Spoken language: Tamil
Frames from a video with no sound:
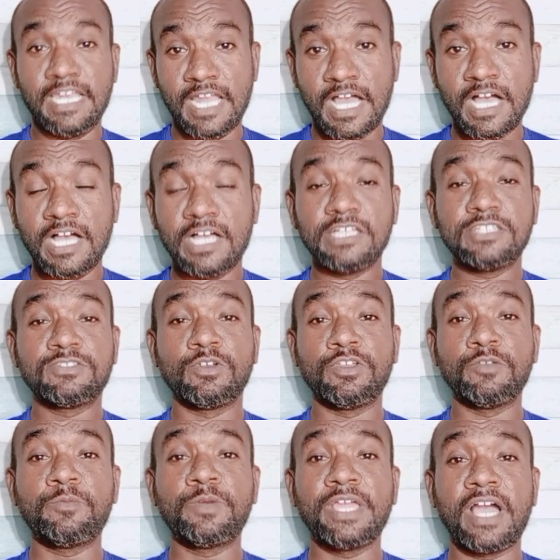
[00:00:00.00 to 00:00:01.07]
லா ஸோ
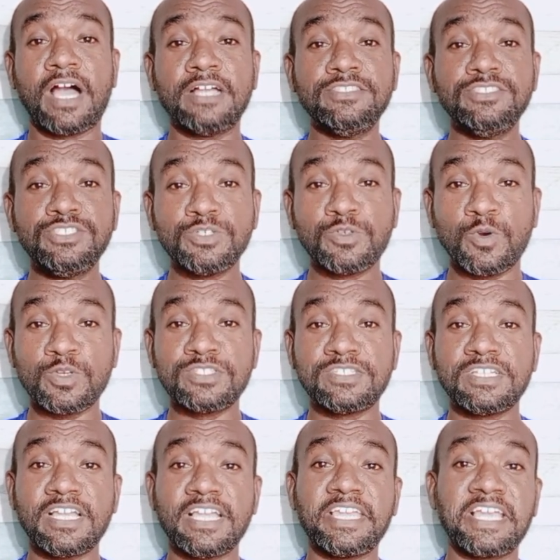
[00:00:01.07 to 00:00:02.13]
இப்படி அஞ்சு
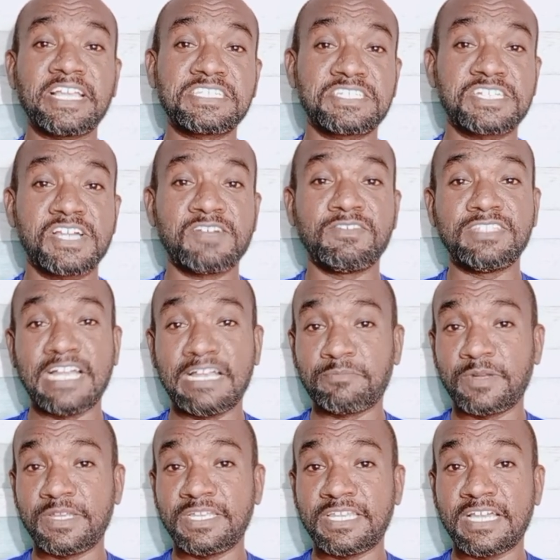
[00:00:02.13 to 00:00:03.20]
கோர்ஸுக்கு எக்ஸ்ட்ரா வந்து ஆட்
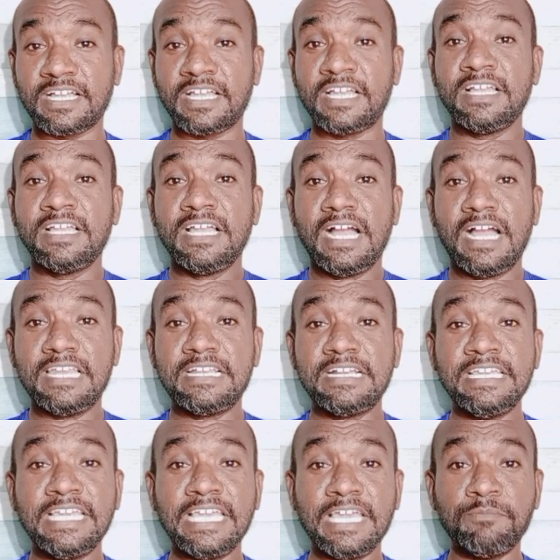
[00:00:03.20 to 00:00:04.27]
பண்ணிக்கிட்டாங்க
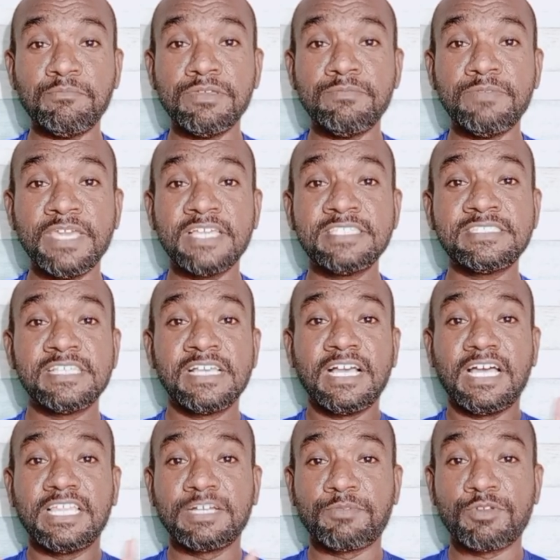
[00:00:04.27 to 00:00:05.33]
ஆல்ரெடி எம்பிபிஎஸ்
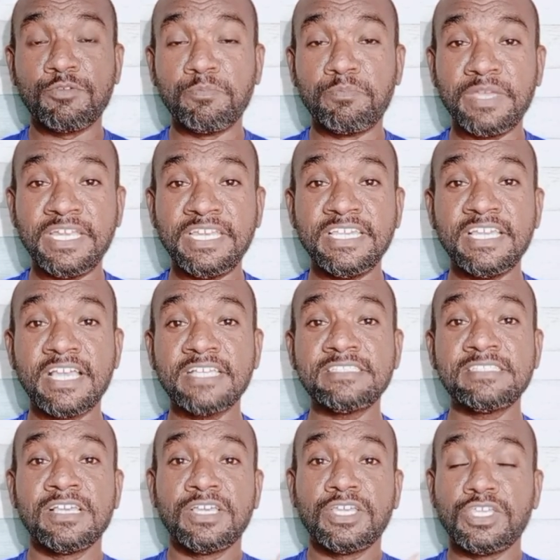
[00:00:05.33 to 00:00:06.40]
அதுக்கப்புறம் பிடிஎஸ்
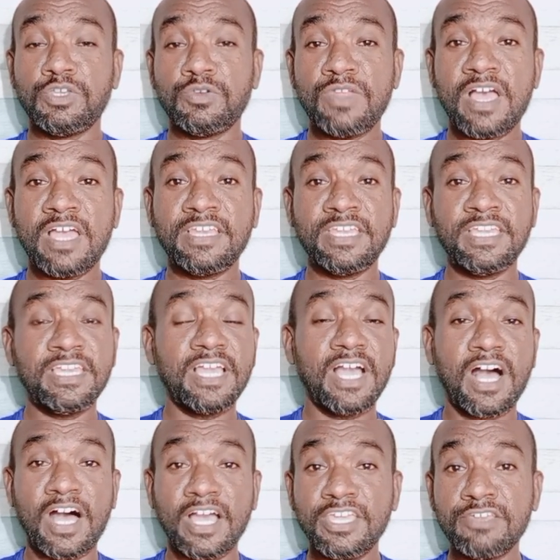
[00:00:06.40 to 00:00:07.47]
யுனானி
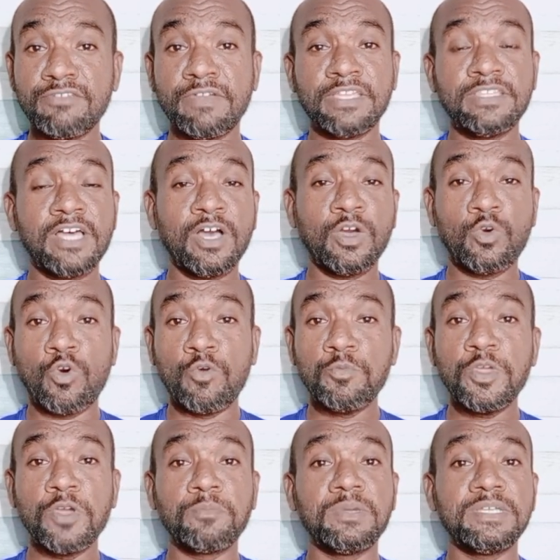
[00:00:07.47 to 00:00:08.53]
ஆயுர்வேதா
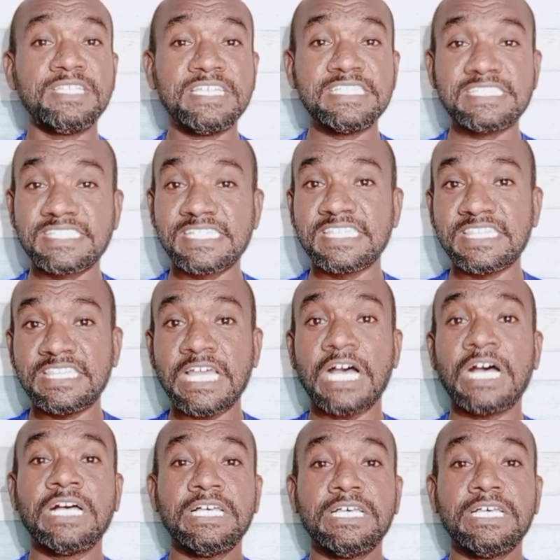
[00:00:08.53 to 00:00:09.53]
ஹோமியோபதி சித்தா